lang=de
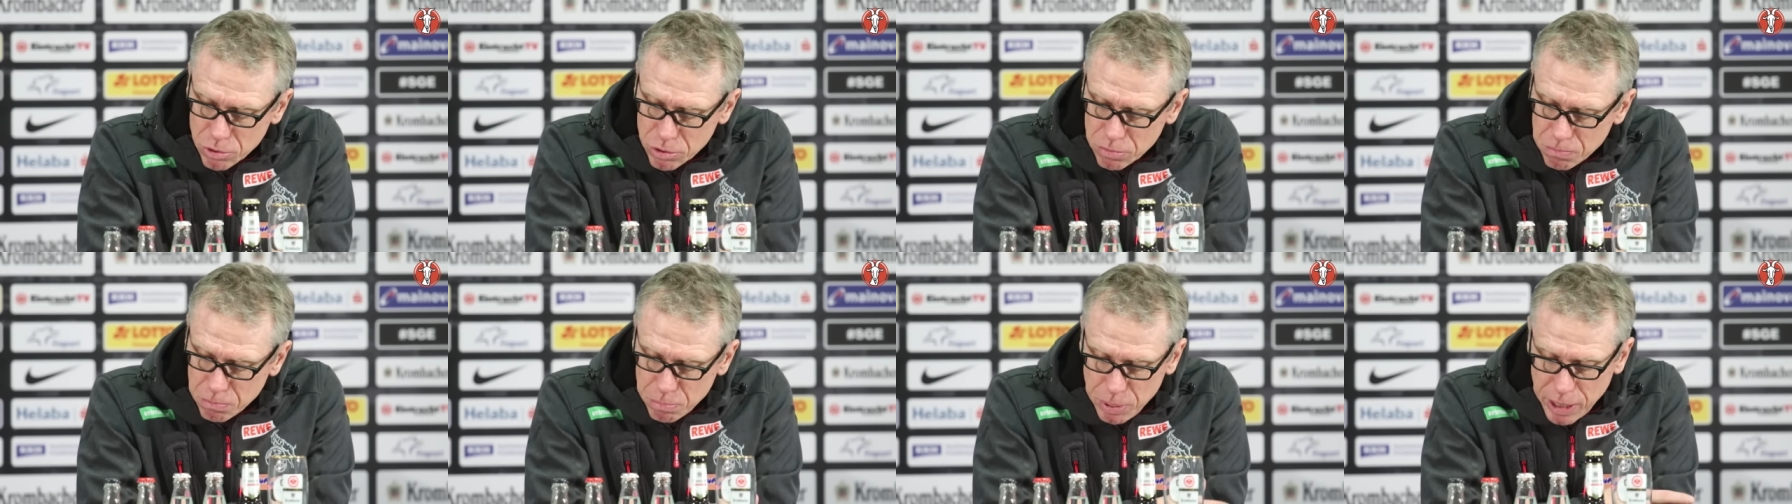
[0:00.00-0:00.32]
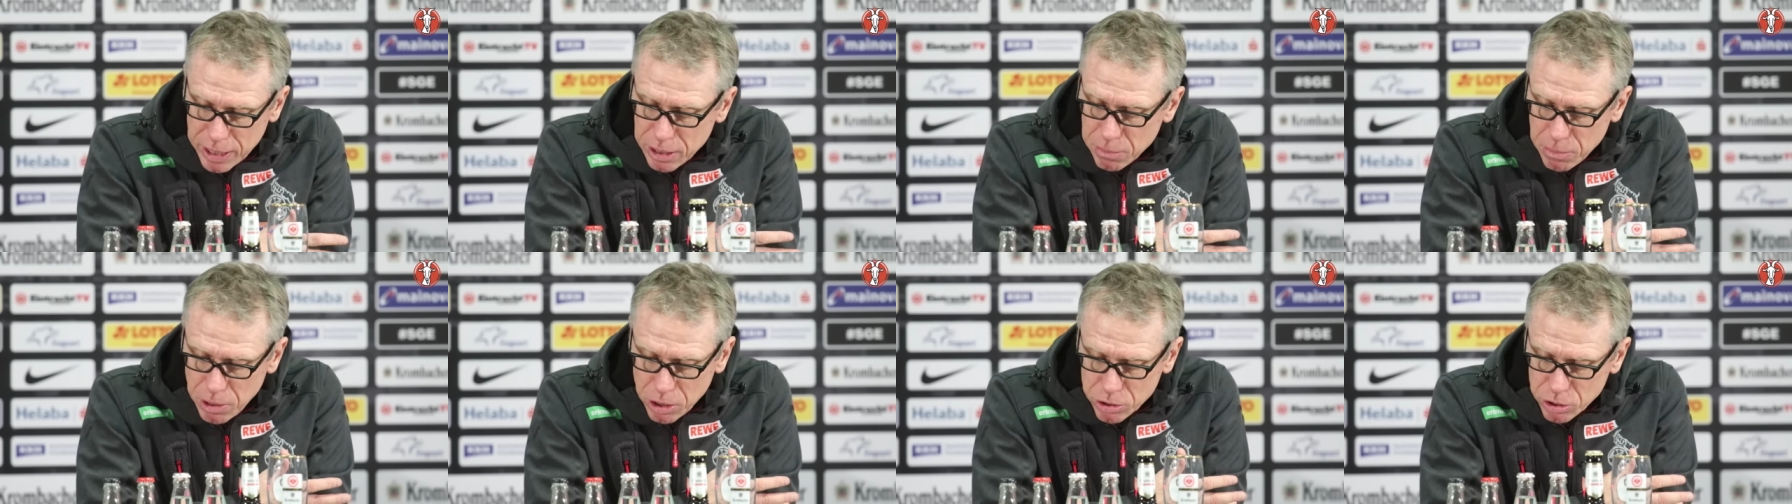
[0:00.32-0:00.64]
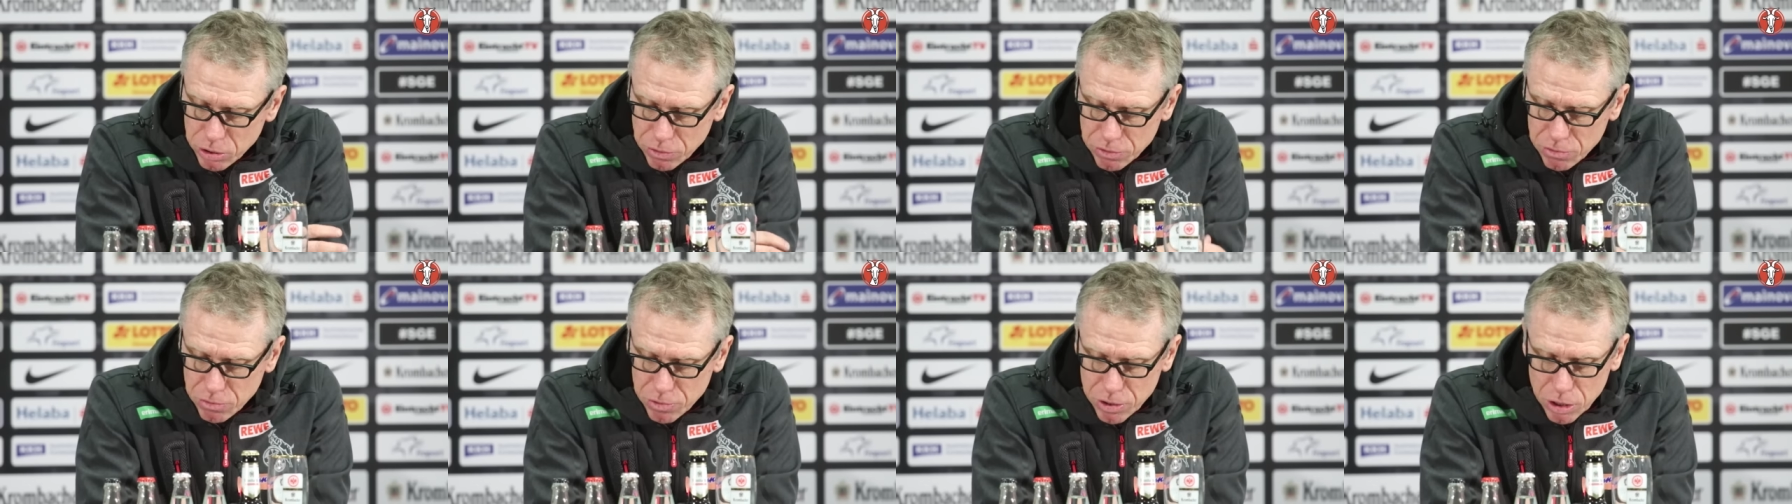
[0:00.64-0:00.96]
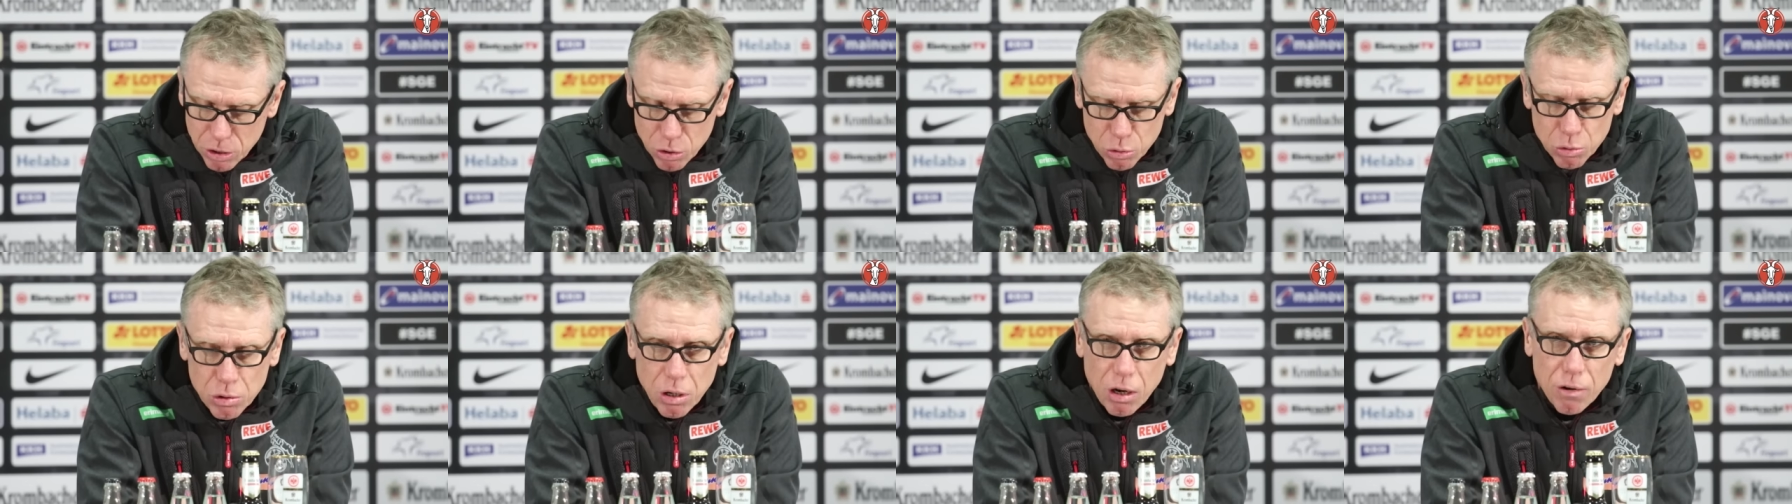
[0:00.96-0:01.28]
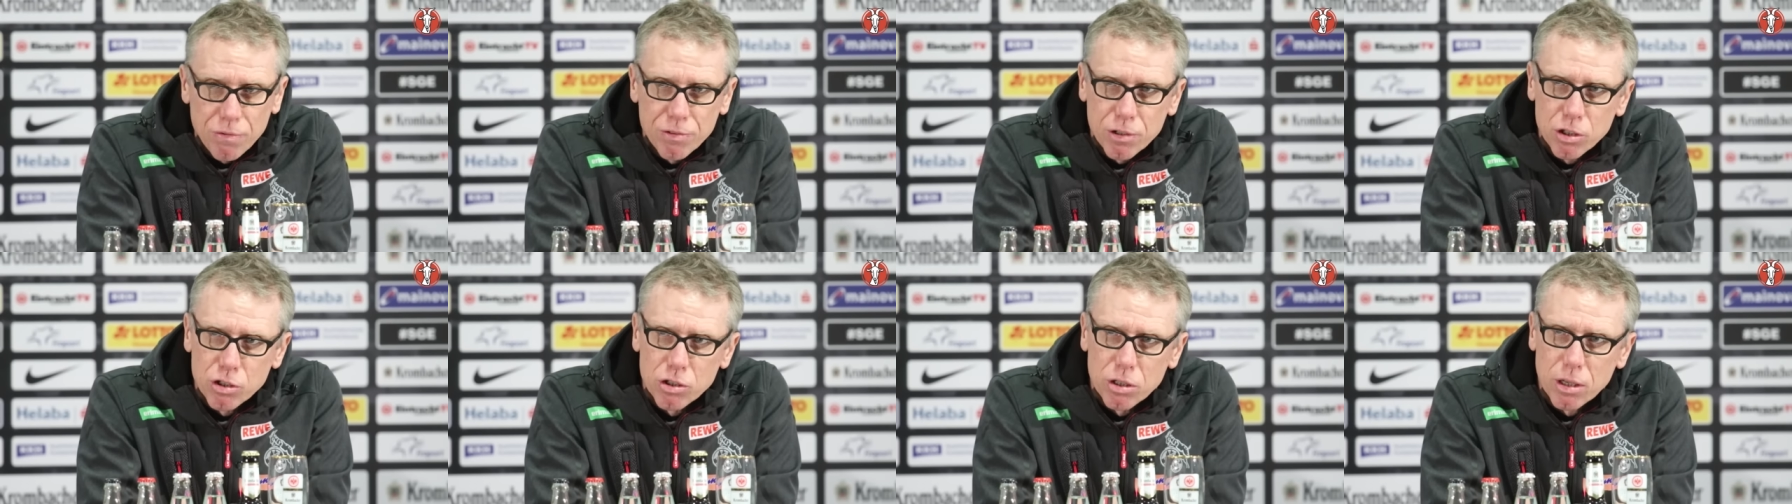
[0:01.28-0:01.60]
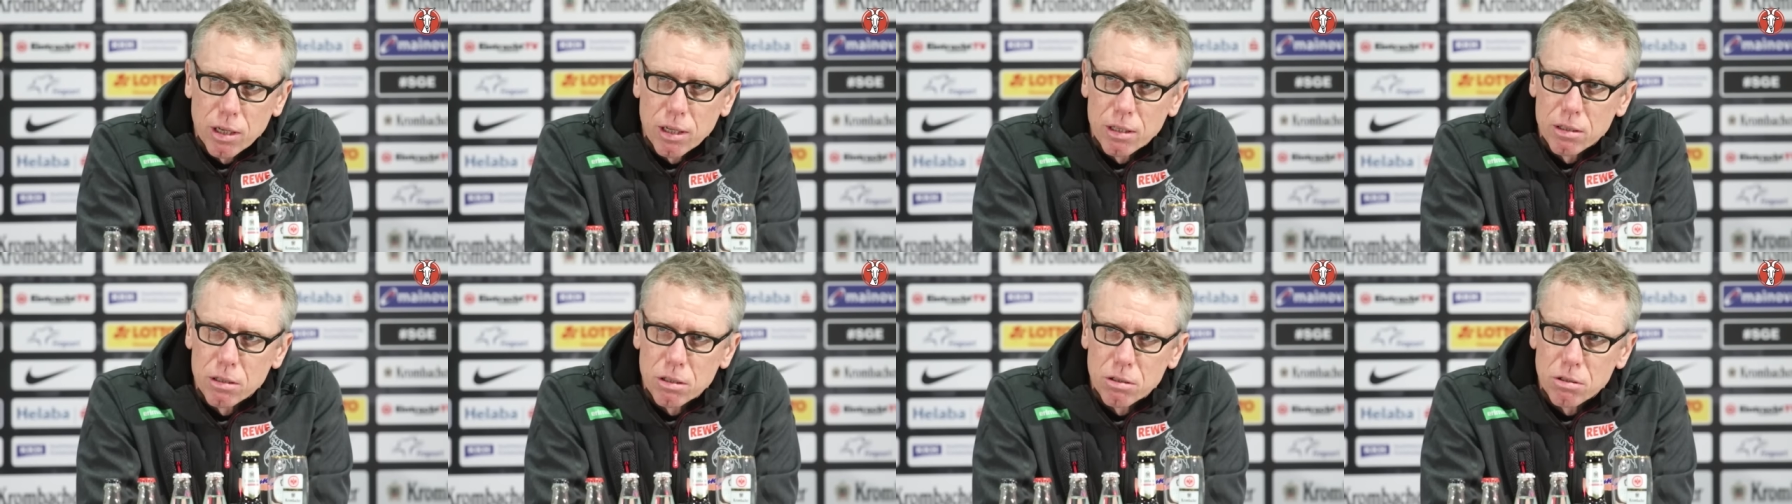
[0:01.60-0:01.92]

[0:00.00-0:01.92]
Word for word: sind beide Mannschaften wir sind gut aufgestellt.